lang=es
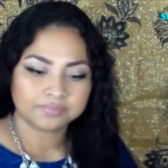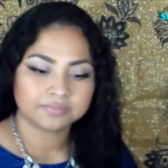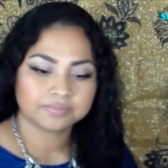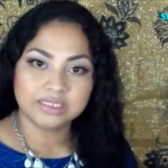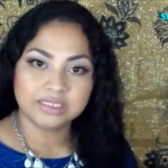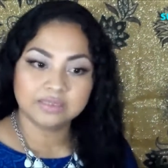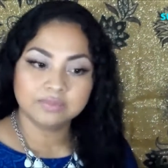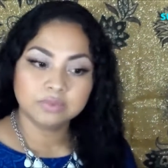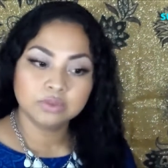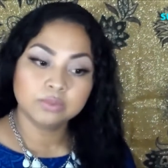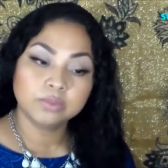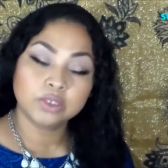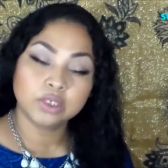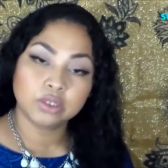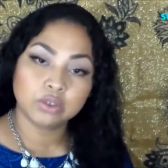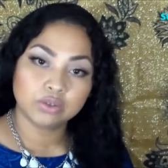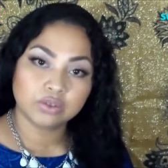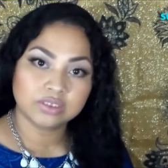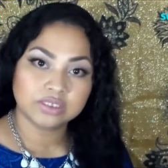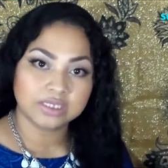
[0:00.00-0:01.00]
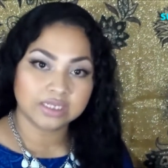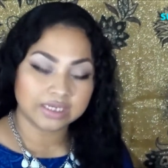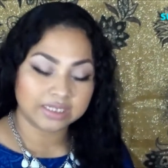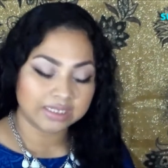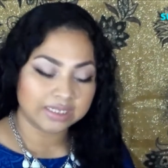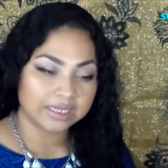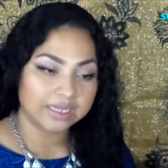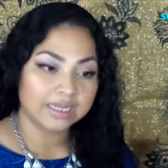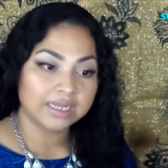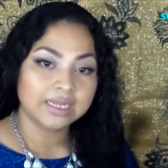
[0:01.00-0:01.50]
El tip número dos
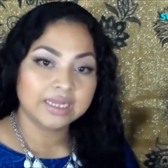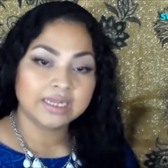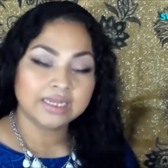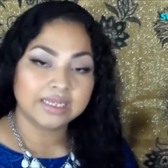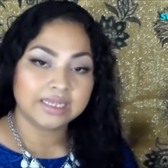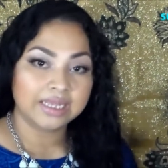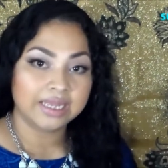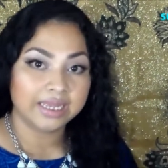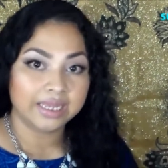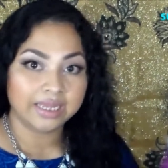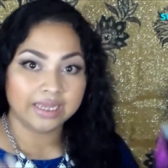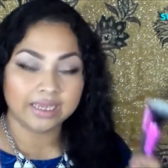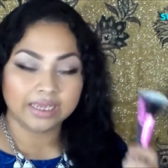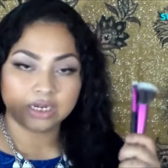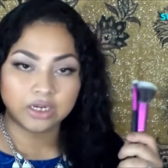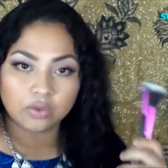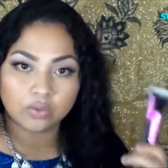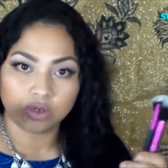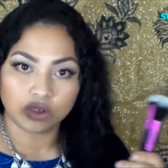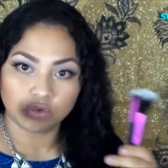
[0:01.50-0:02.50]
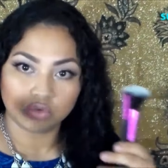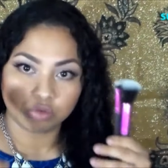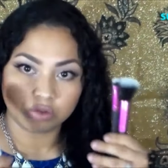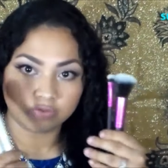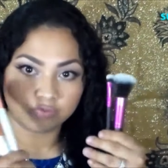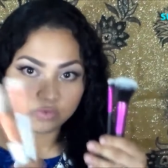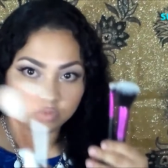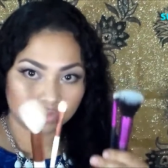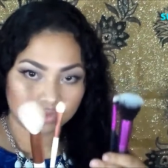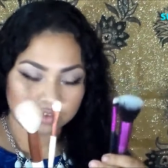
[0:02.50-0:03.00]
sería que en cuanto
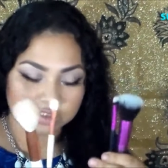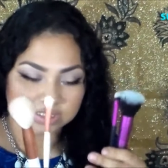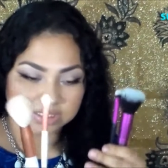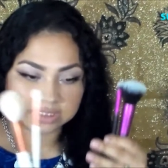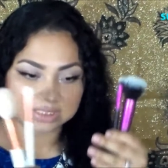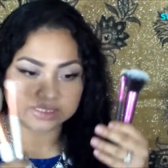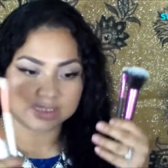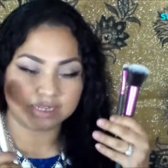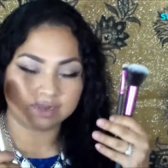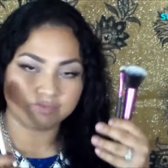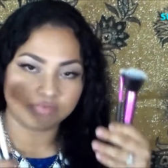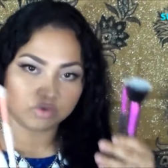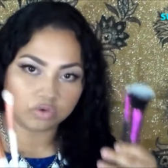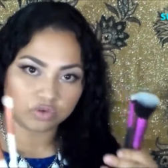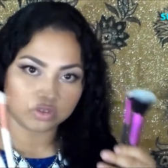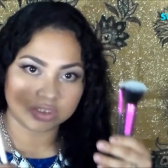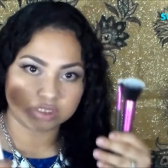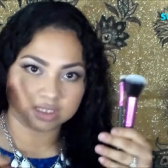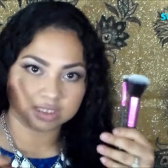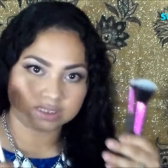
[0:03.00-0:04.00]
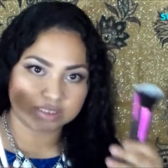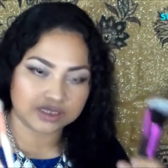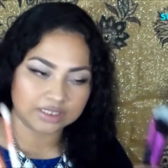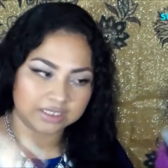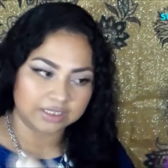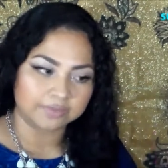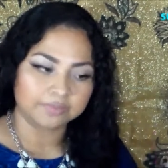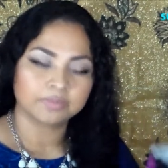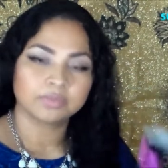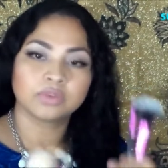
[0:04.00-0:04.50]
a brochas, a brochas
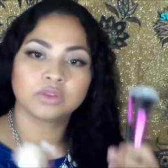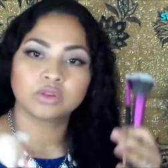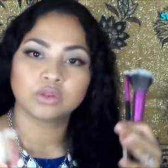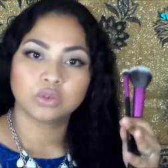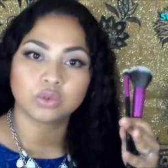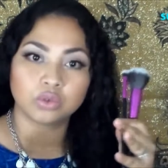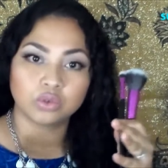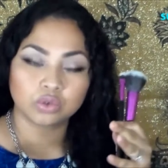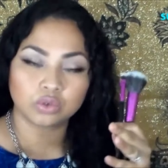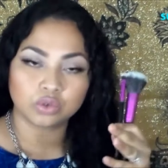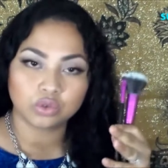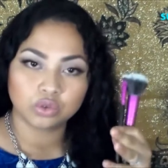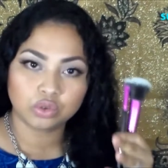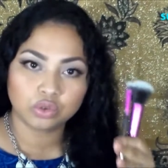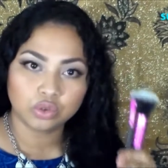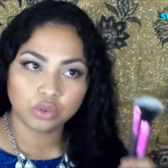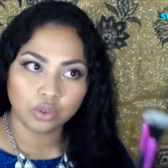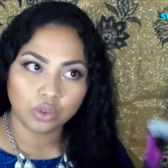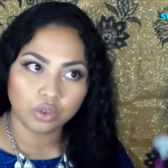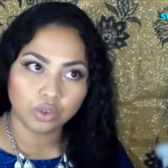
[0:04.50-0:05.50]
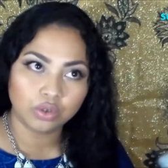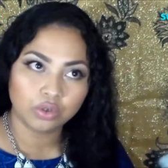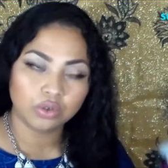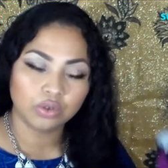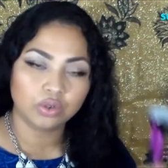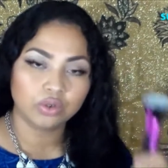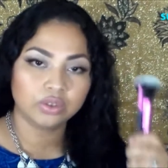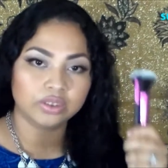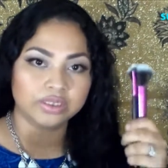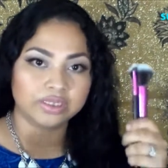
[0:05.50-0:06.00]
sí,
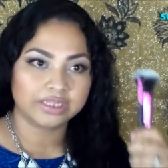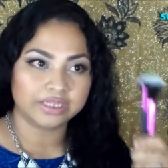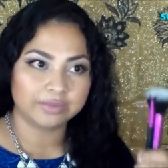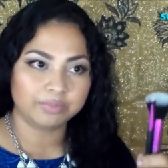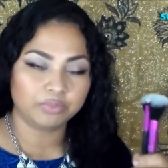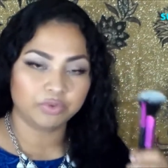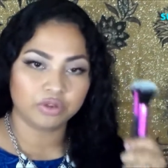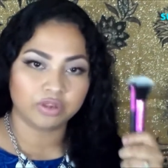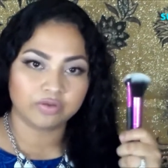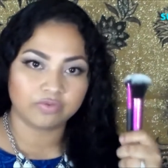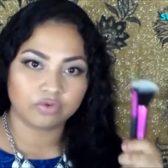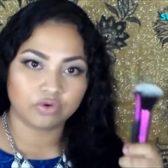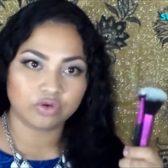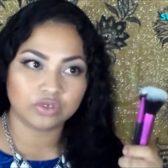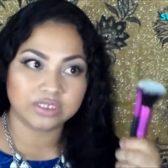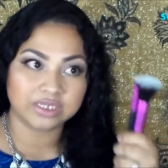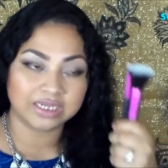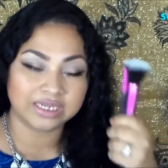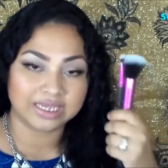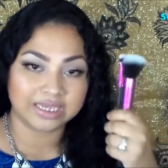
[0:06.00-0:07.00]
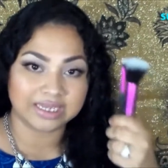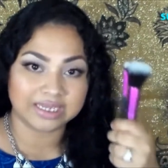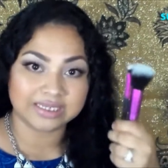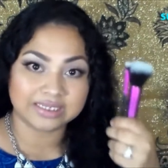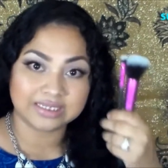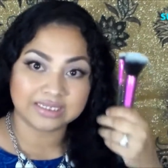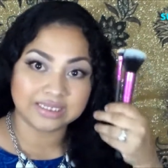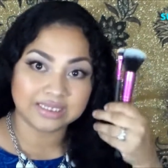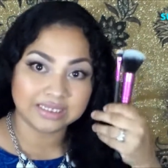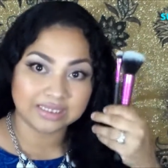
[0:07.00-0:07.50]
todo tipo de brocha que
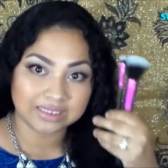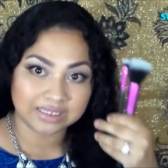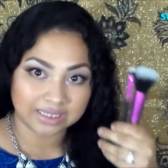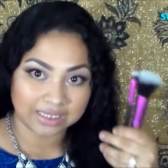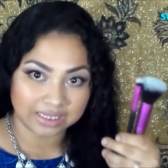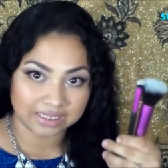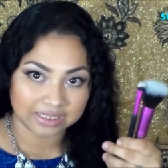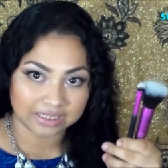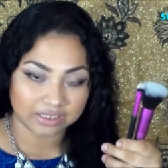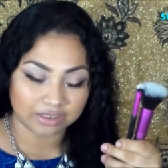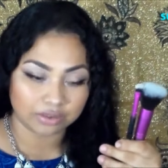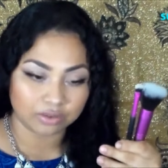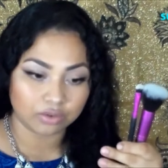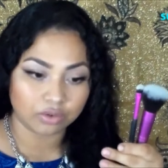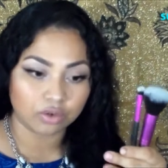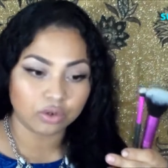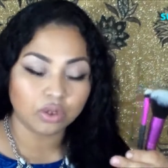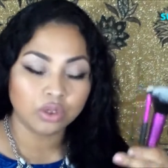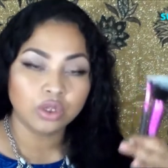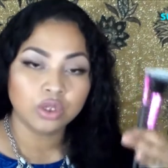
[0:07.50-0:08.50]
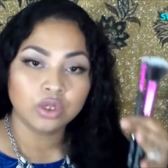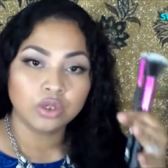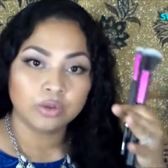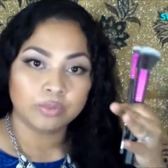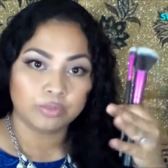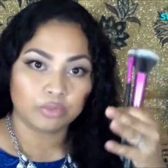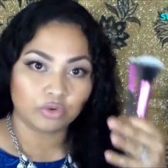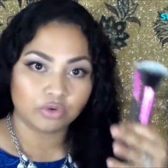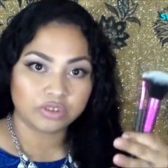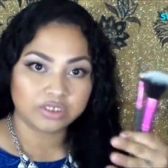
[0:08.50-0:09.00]
es sintético,
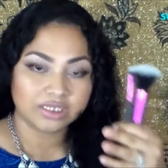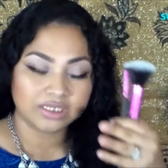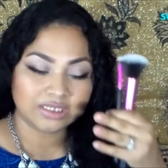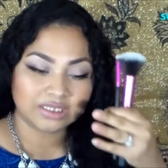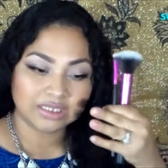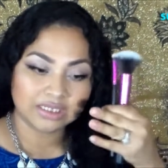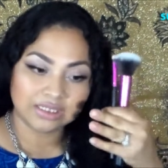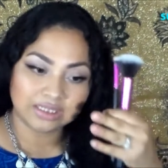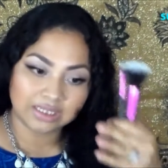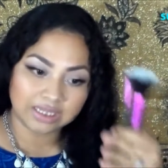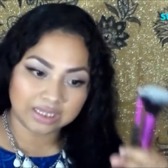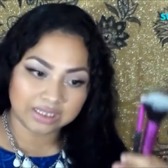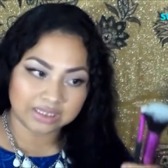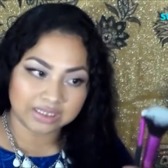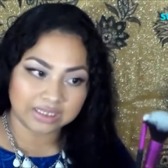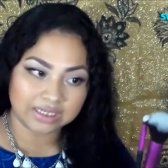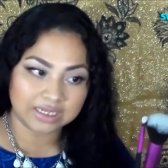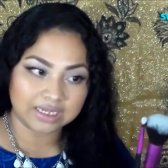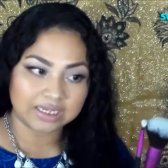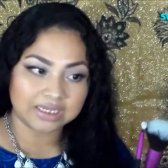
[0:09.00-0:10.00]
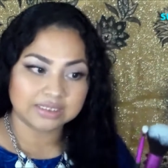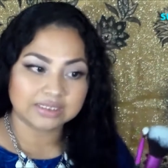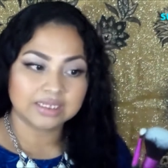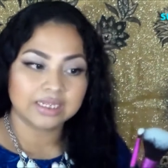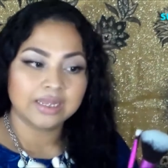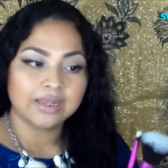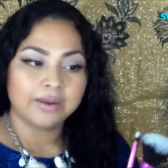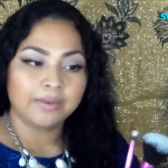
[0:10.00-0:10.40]
brochas sintéticas.